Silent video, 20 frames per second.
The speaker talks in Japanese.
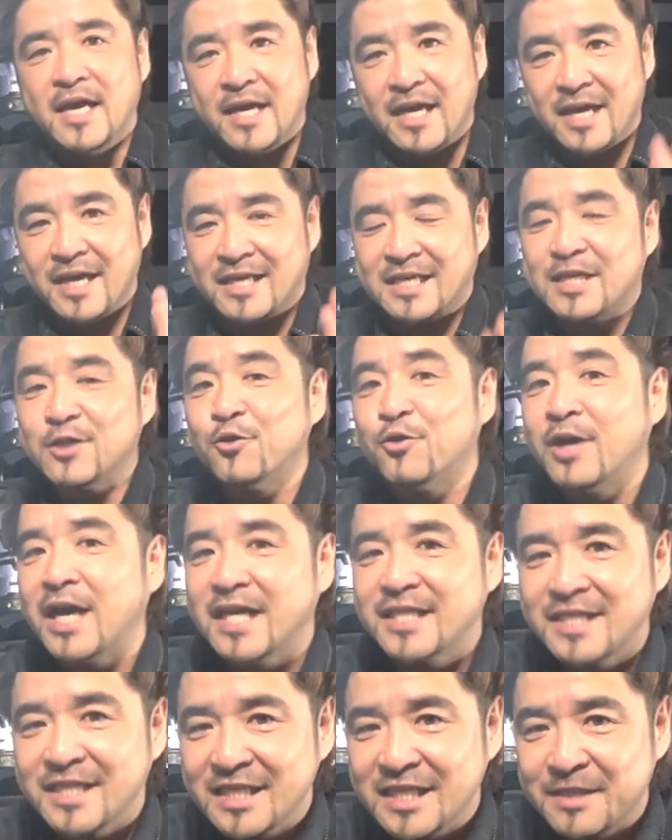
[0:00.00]
えー、昨日
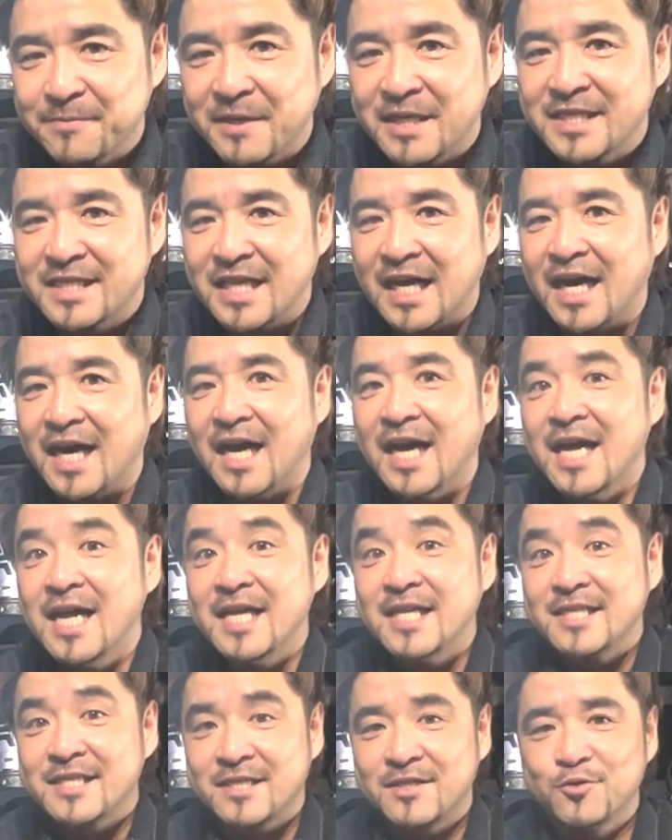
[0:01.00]
配信しました
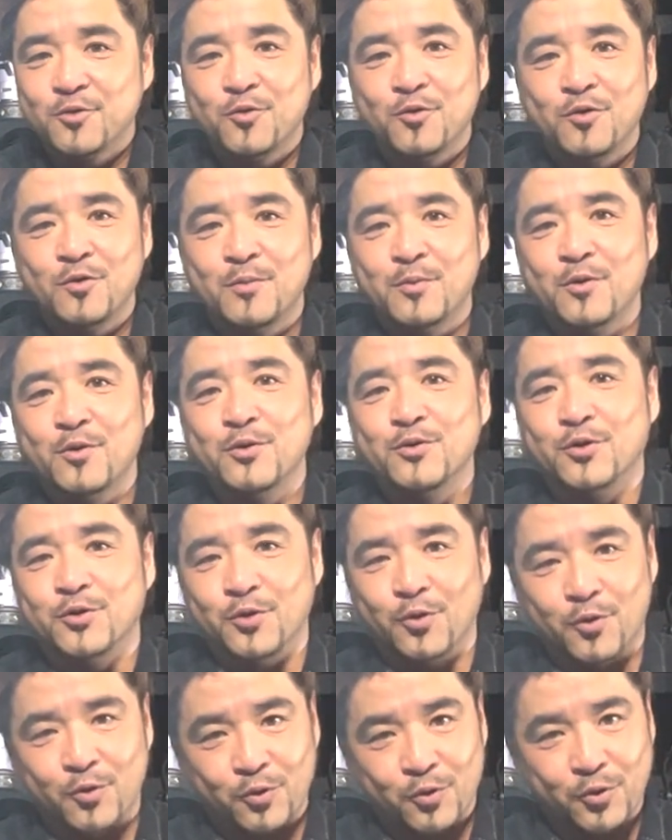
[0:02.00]
スノーボード
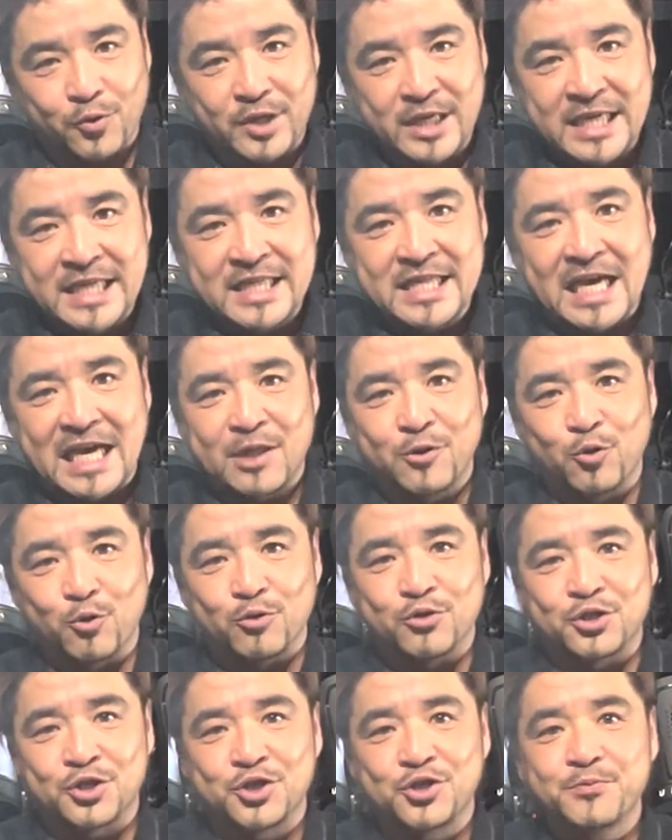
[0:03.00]
のこの板
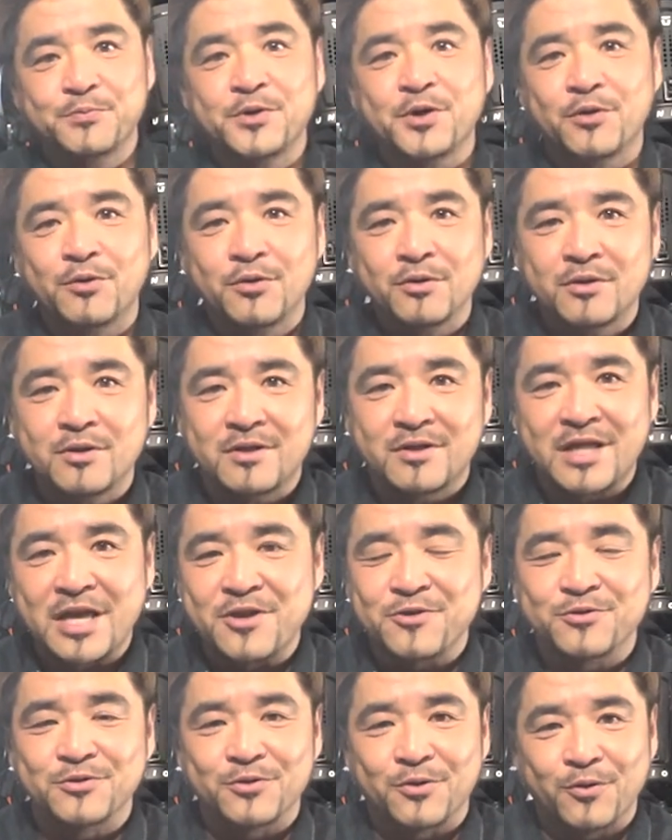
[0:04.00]
の寿命って
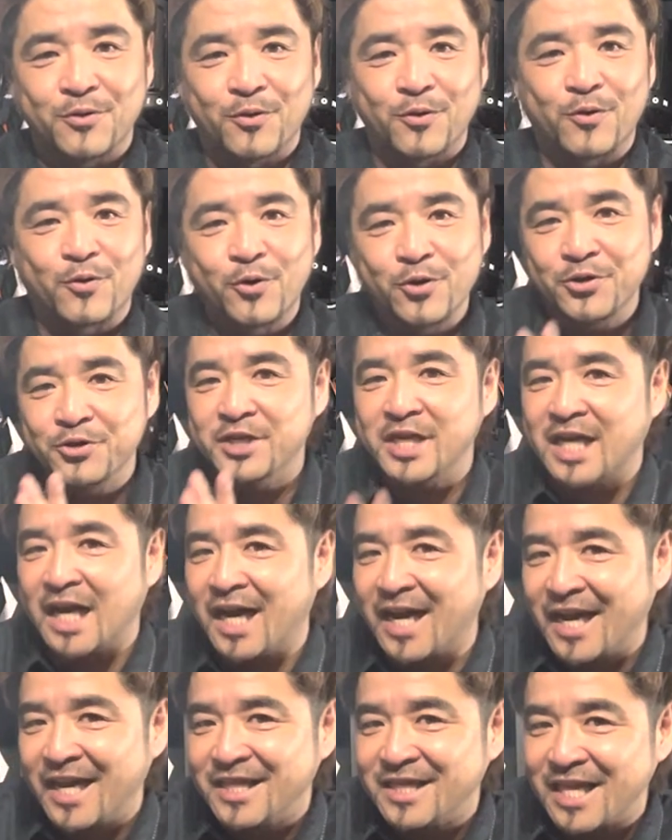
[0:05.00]
いうのをこういうふうに
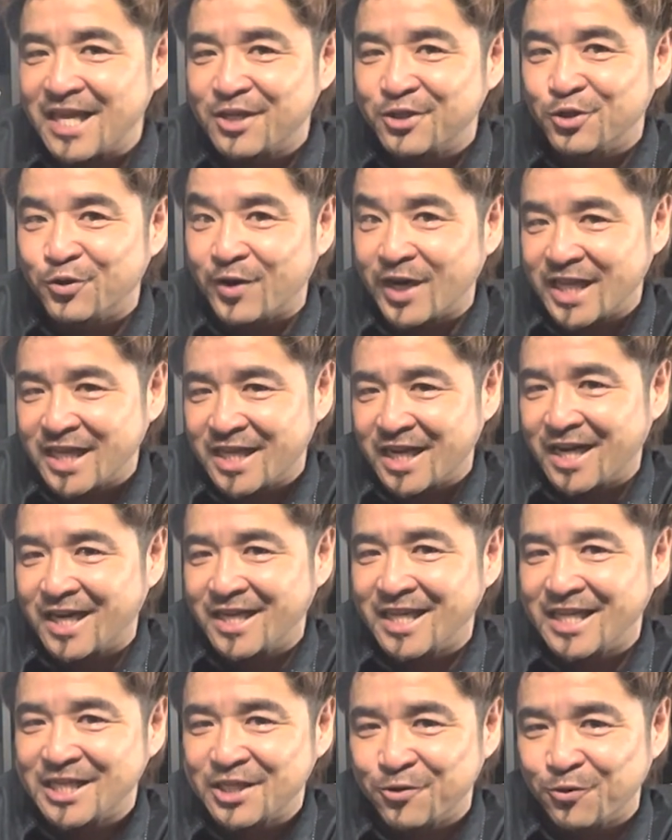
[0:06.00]
考えていくのはいか
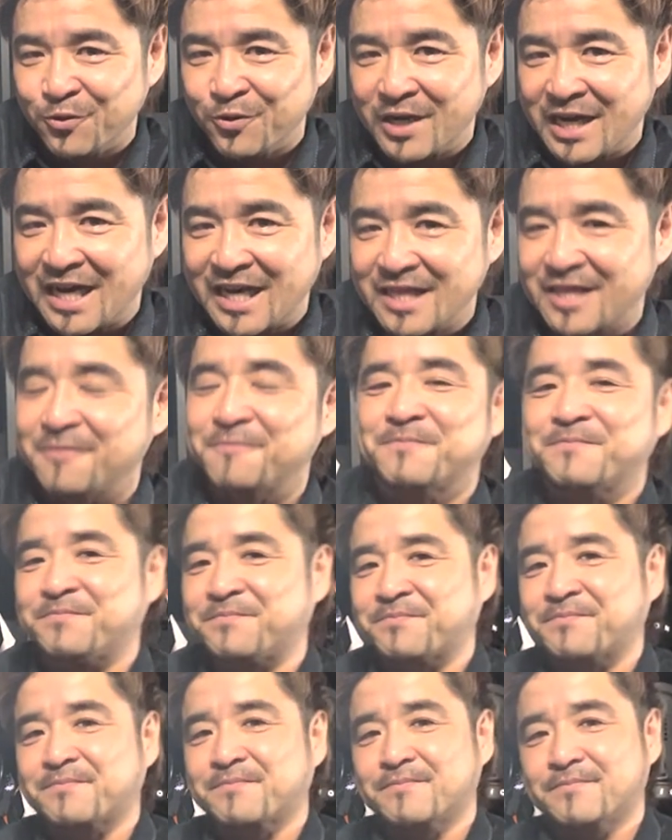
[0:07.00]
がでしょうか
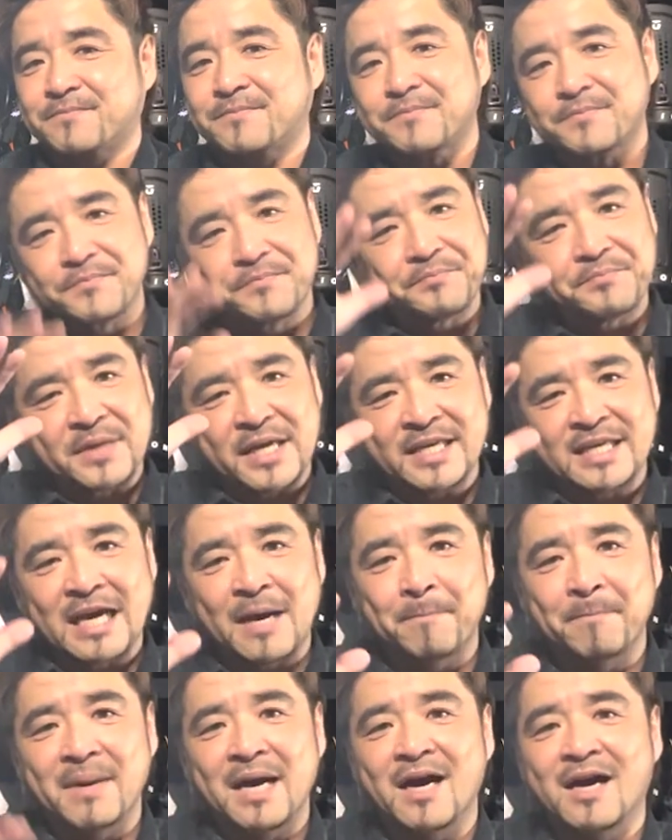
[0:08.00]

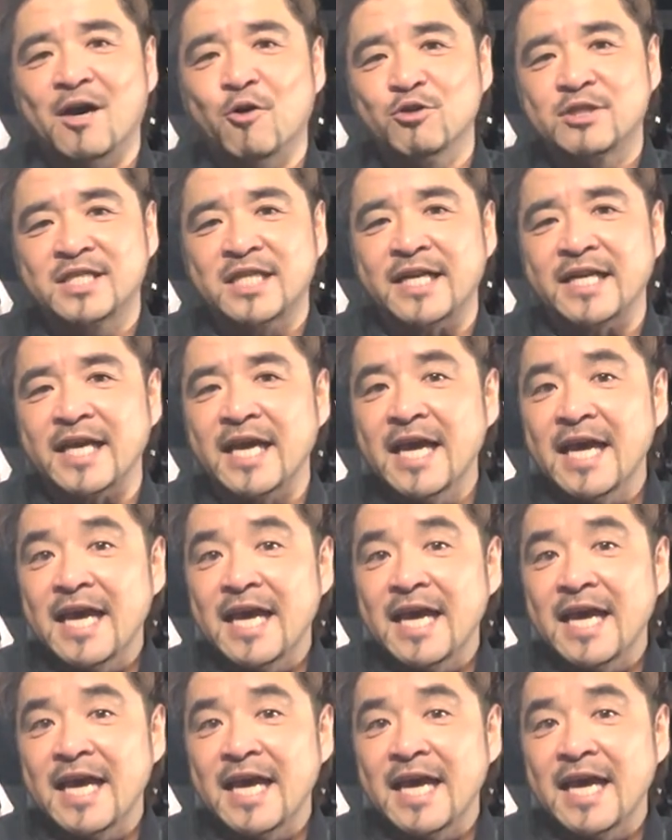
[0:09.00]
キャンバーが落ちたり